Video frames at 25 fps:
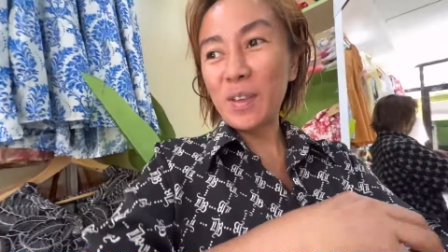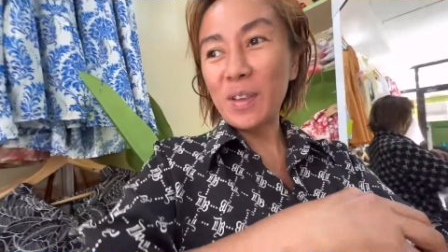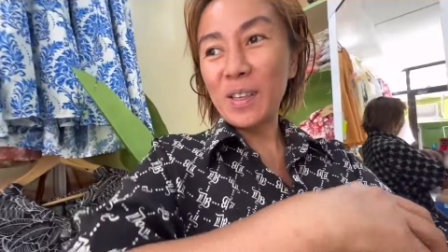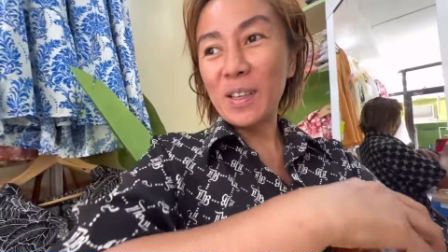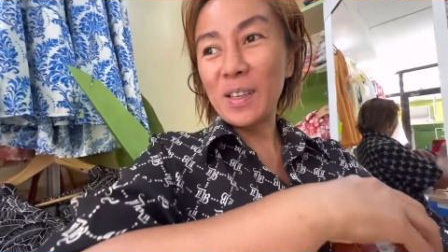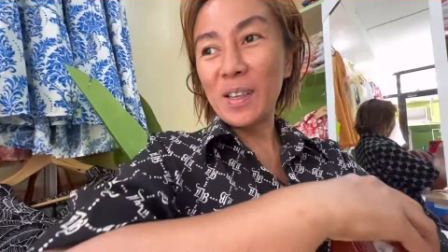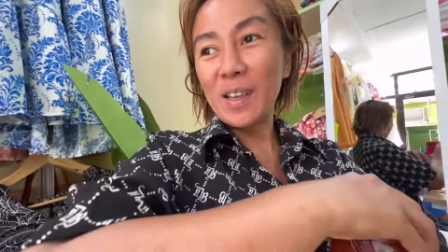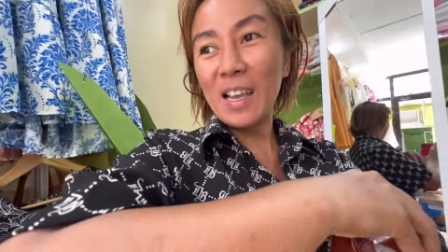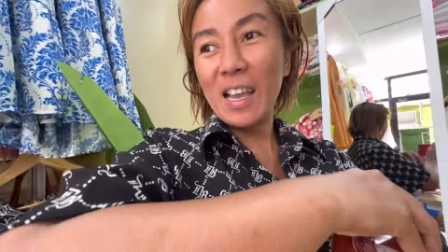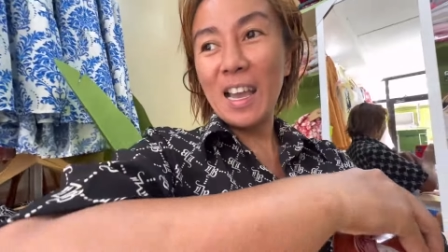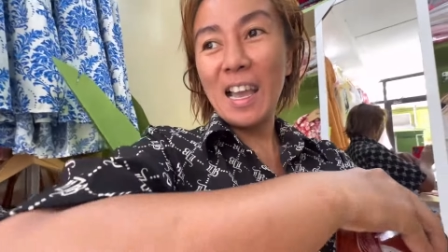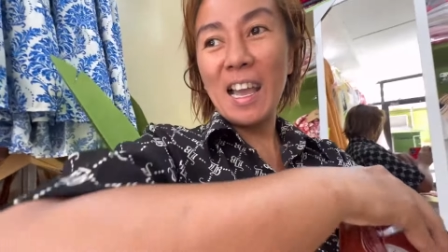
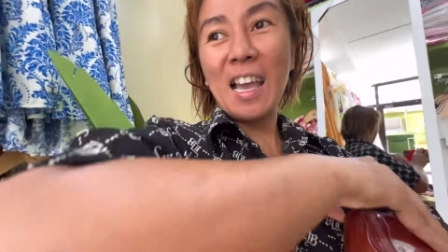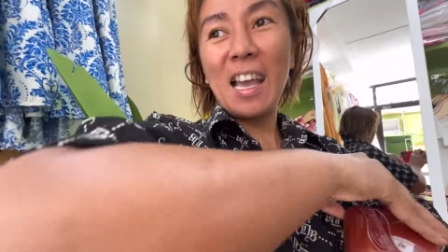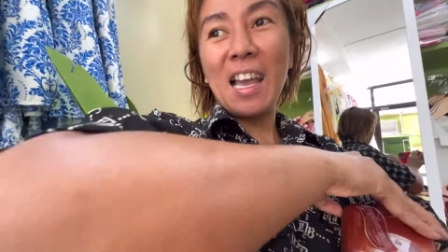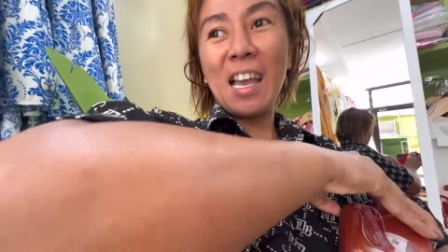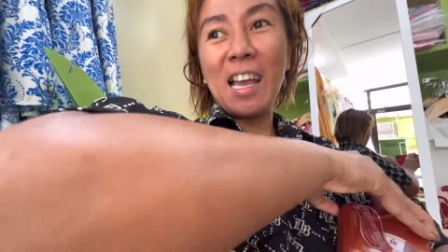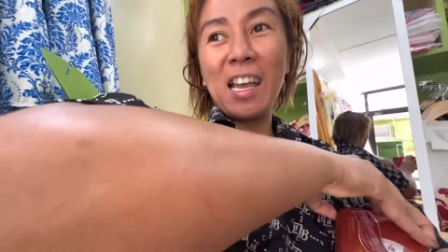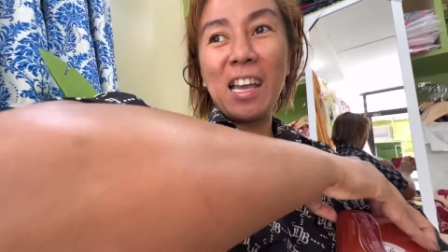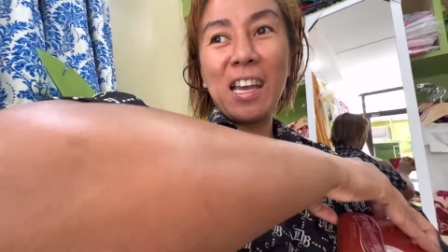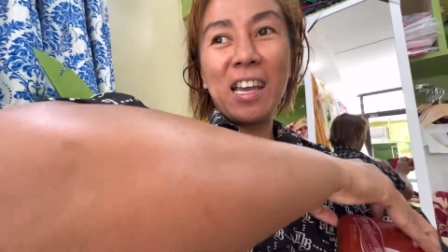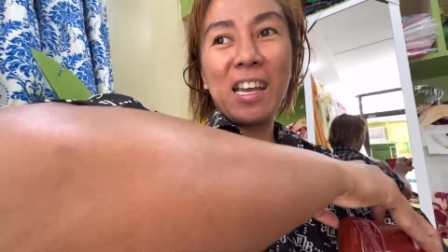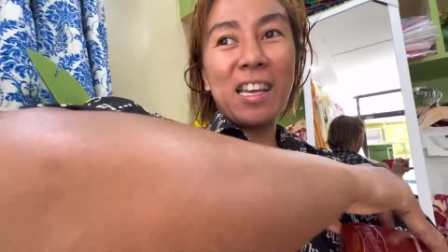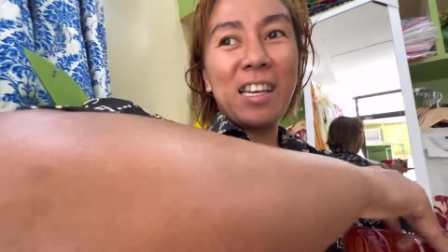coffee.
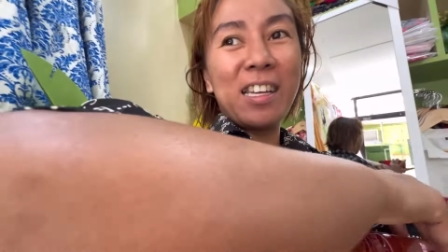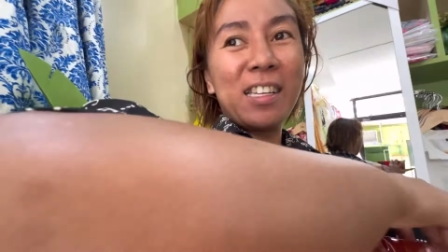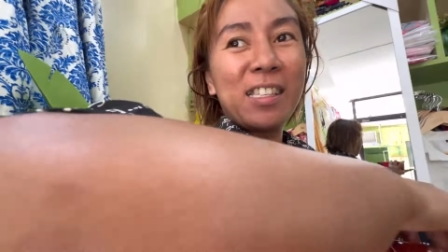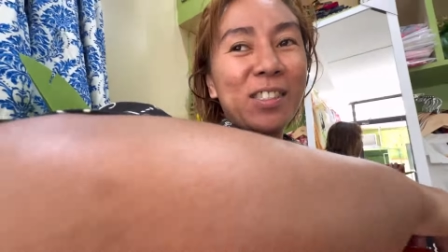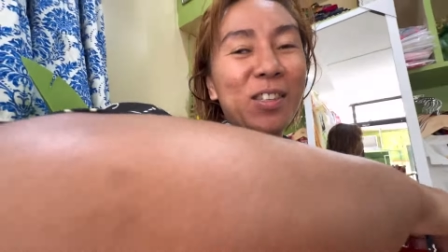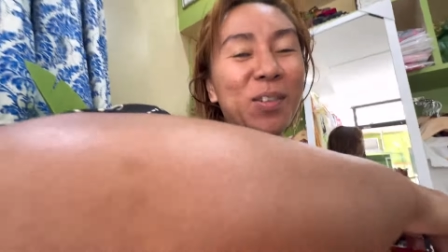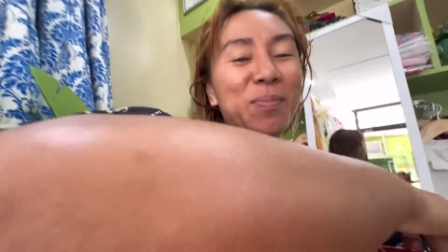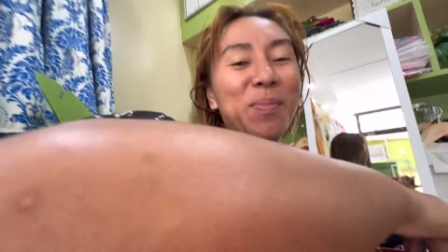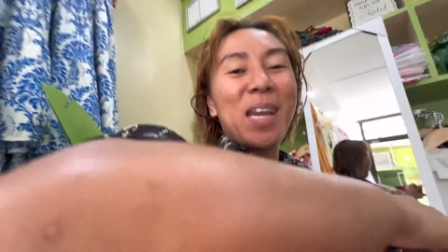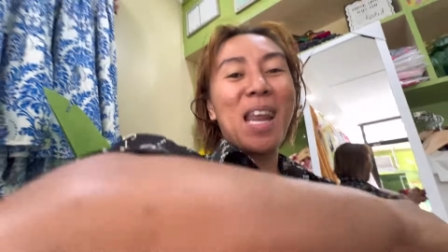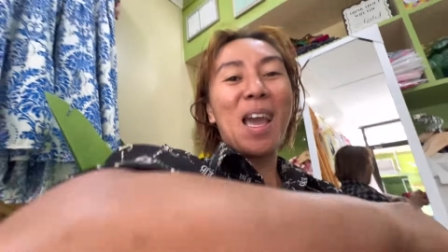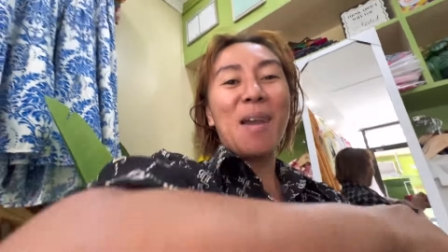Ah,
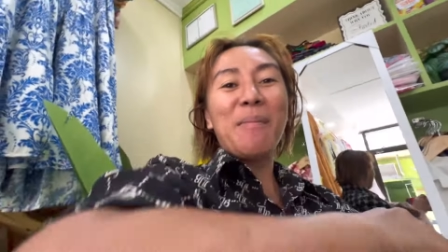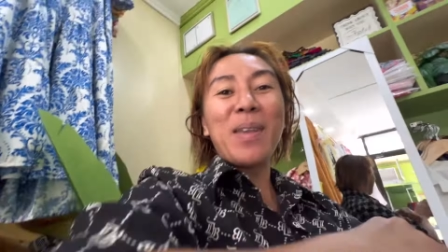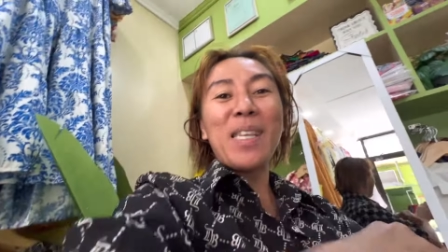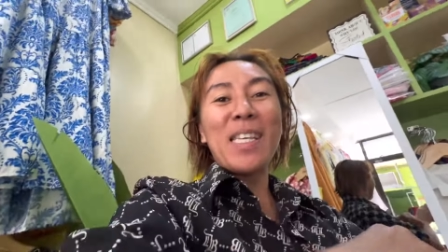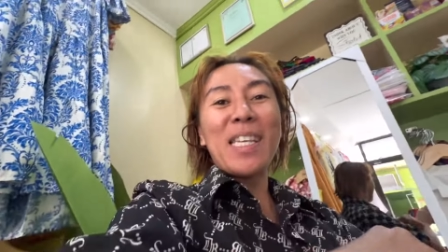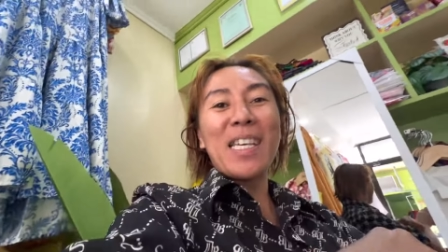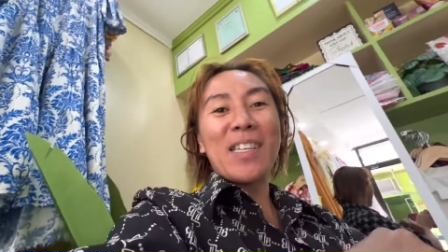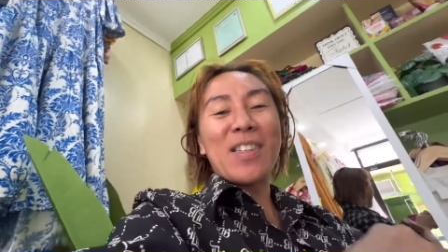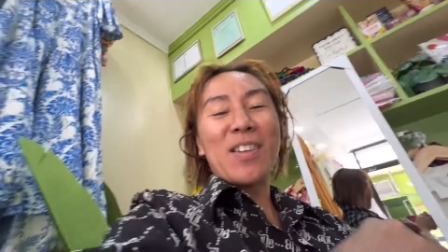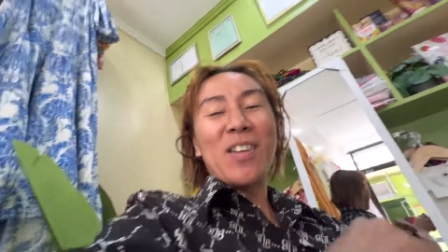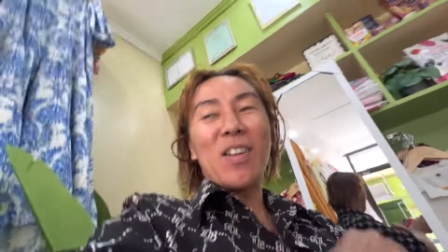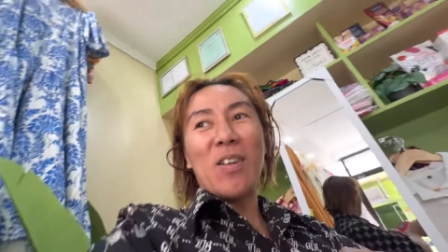so maraming
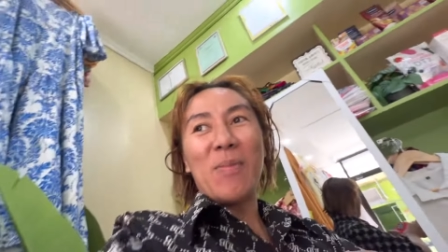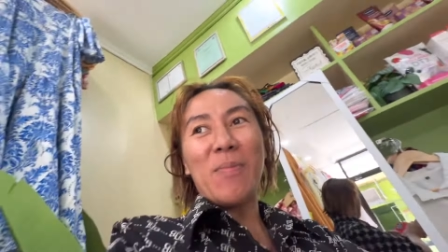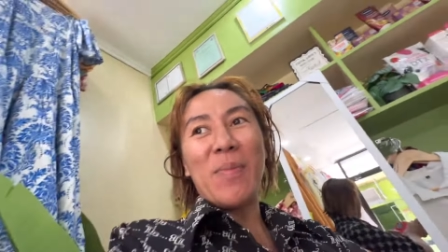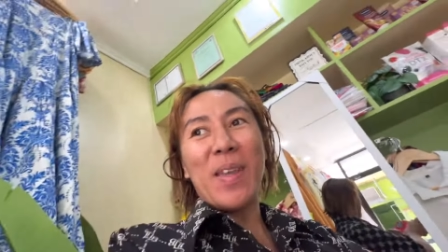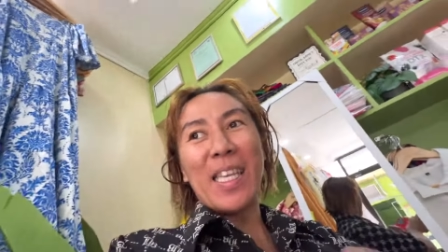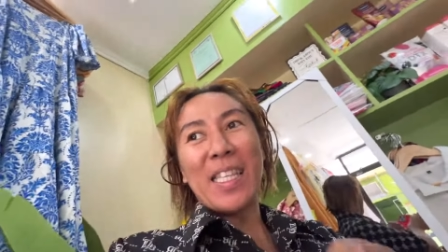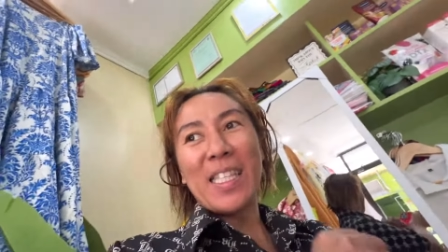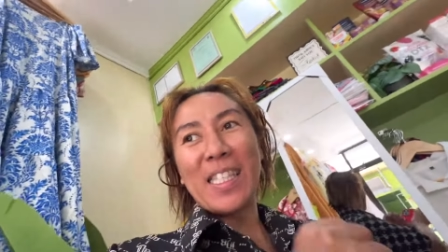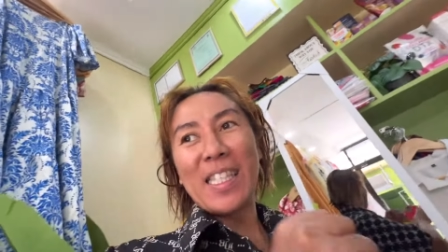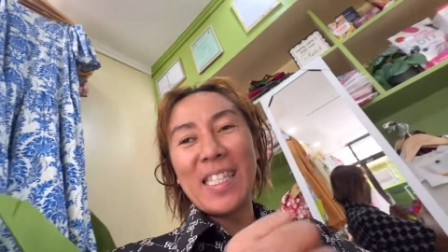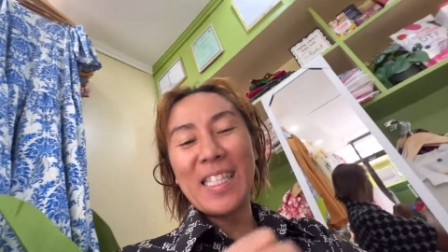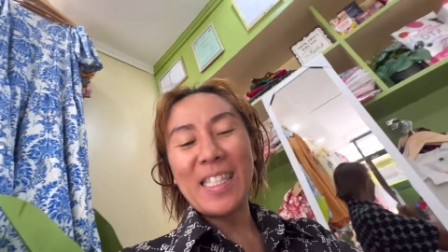
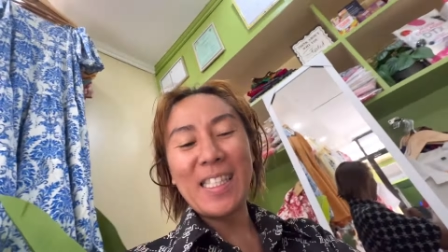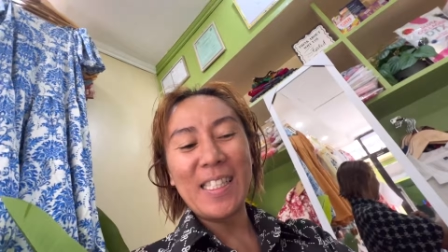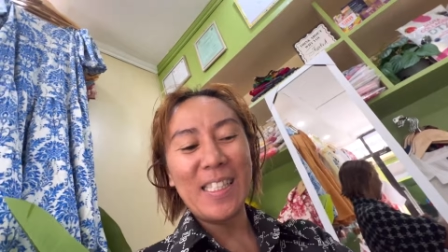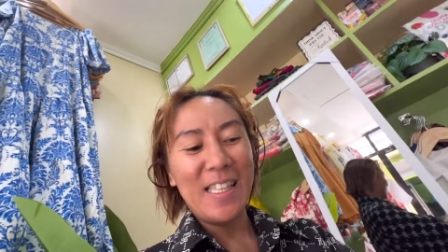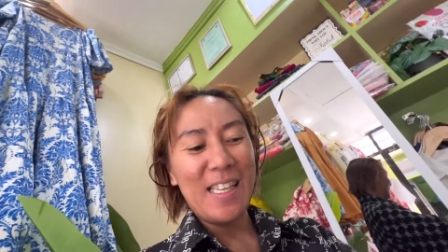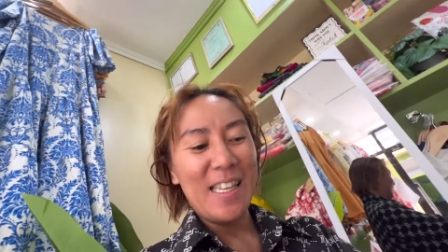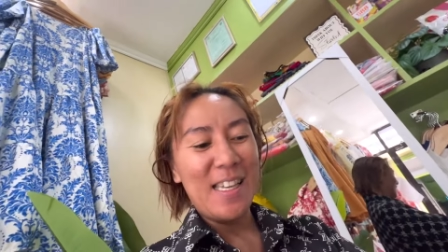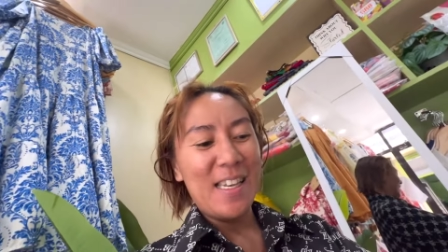nag-comment.